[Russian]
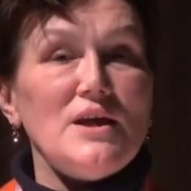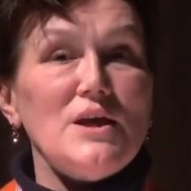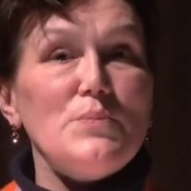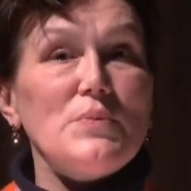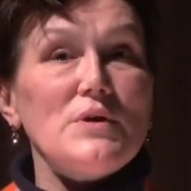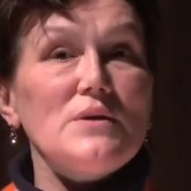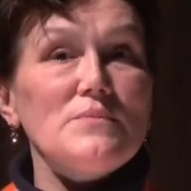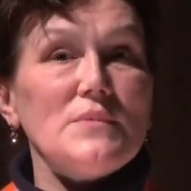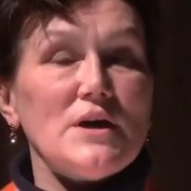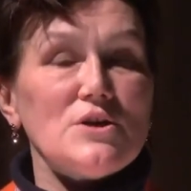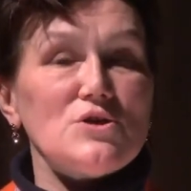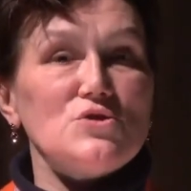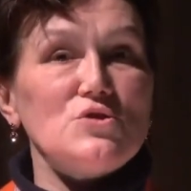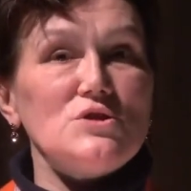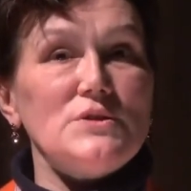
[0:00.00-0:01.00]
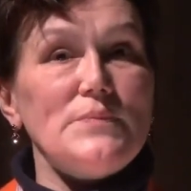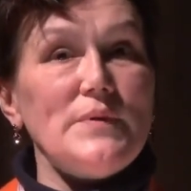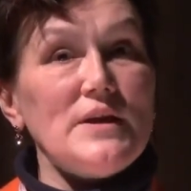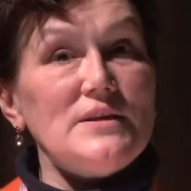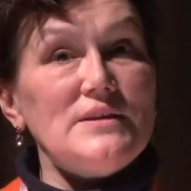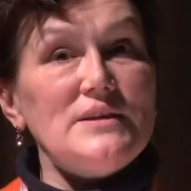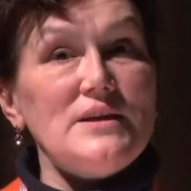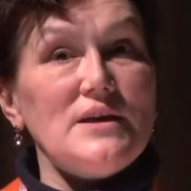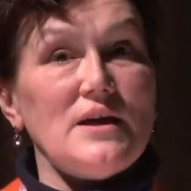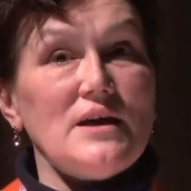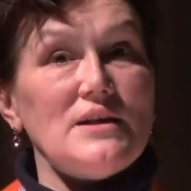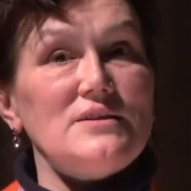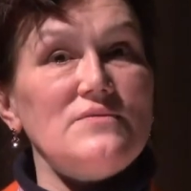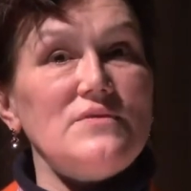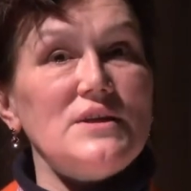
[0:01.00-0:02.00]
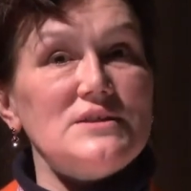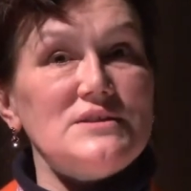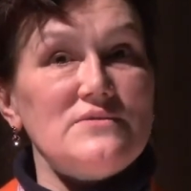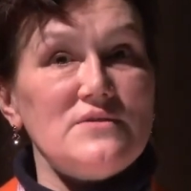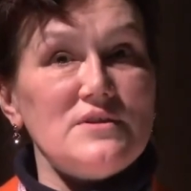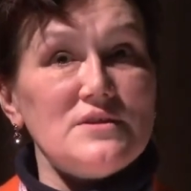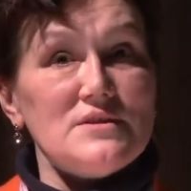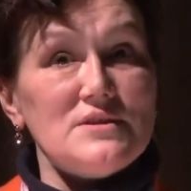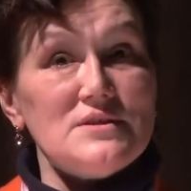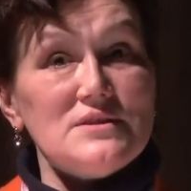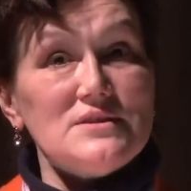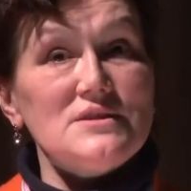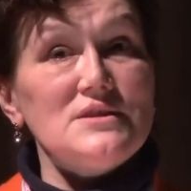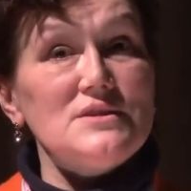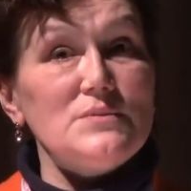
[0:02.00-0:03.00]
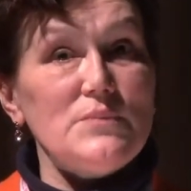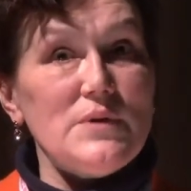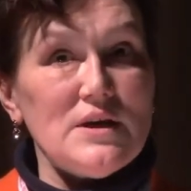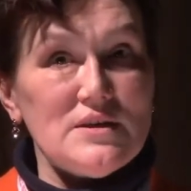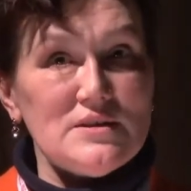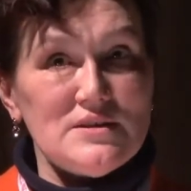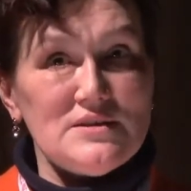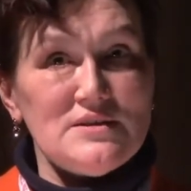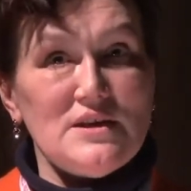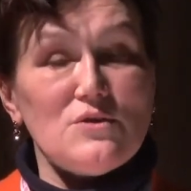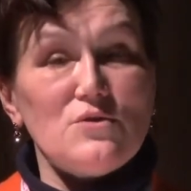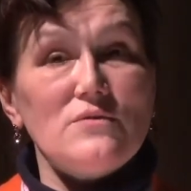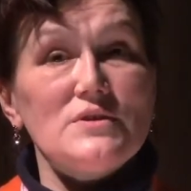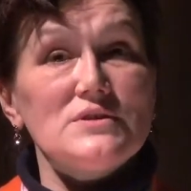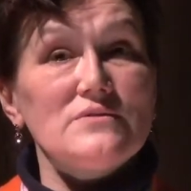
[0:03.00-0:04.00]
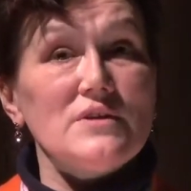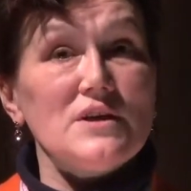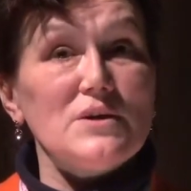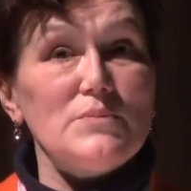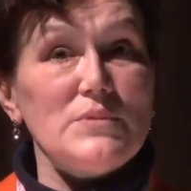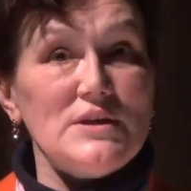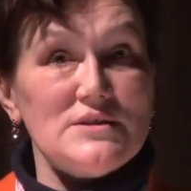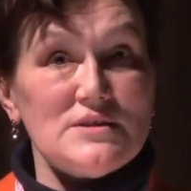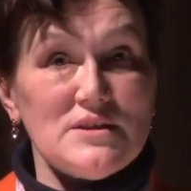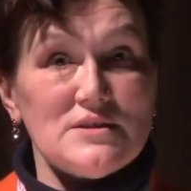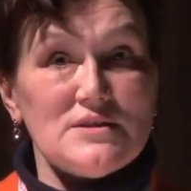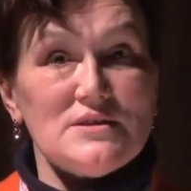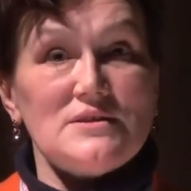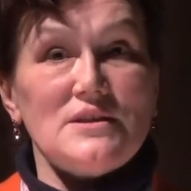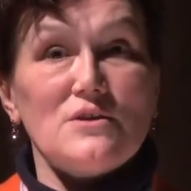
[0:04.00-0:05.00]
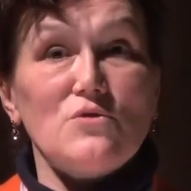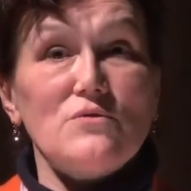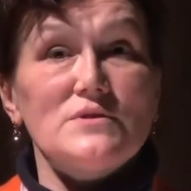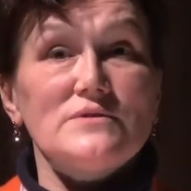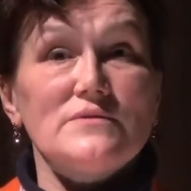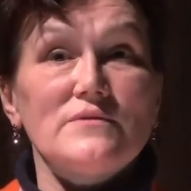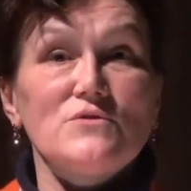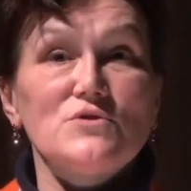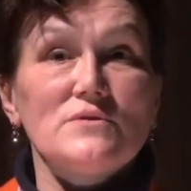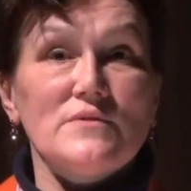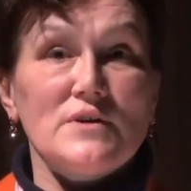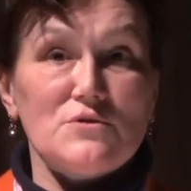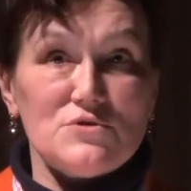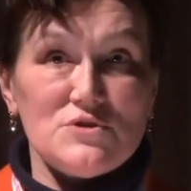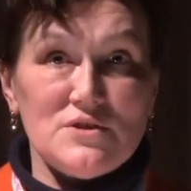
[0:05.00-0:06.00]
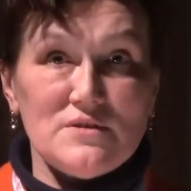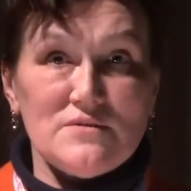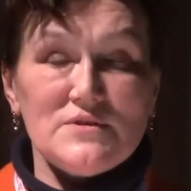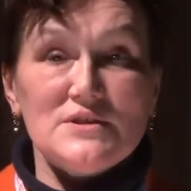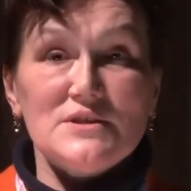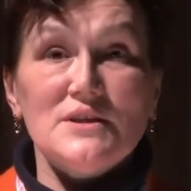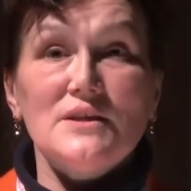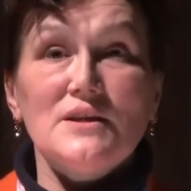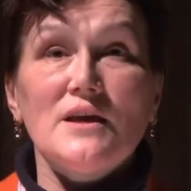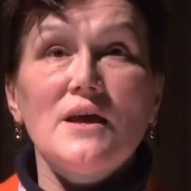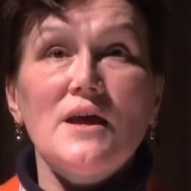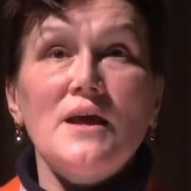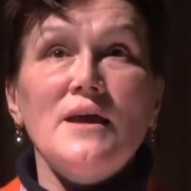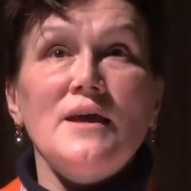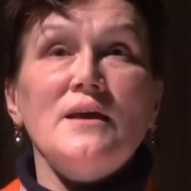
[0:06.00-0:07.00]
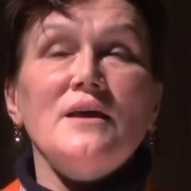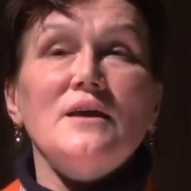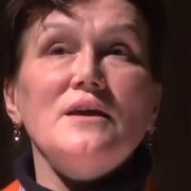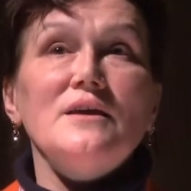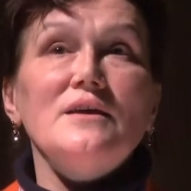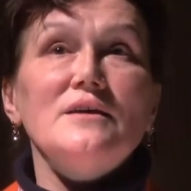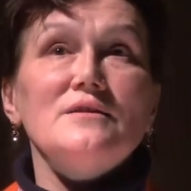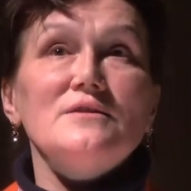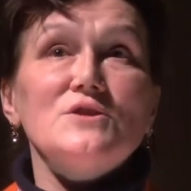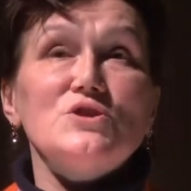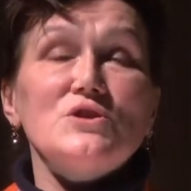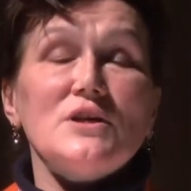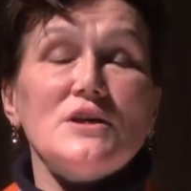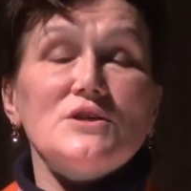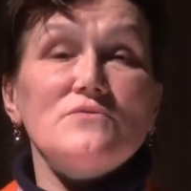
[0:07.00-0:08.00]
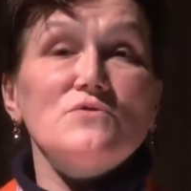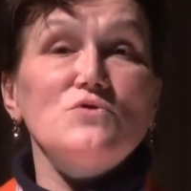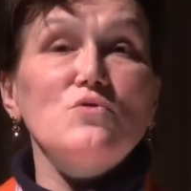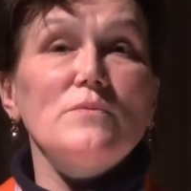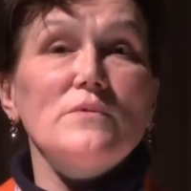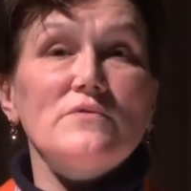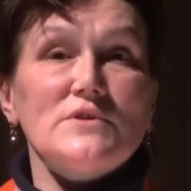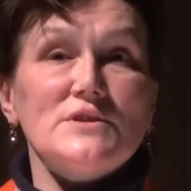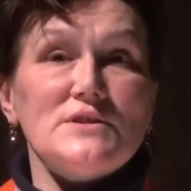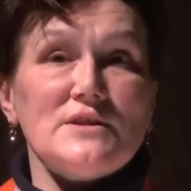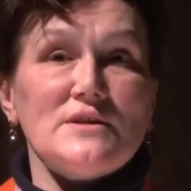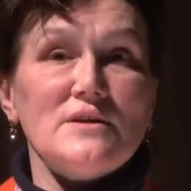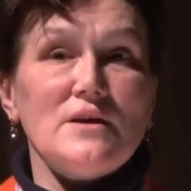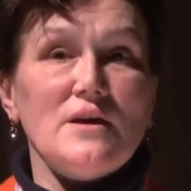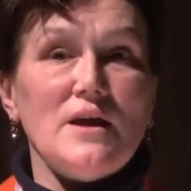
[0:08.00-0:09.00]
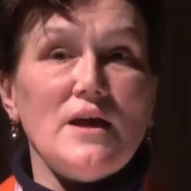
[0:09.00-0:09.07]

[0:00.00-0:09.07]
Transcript: и понимаешь, что теперь ты ответственен за себя, за здоровье своих близких, за здоровье своего новорожденного сына, и начинаешь вдумываться,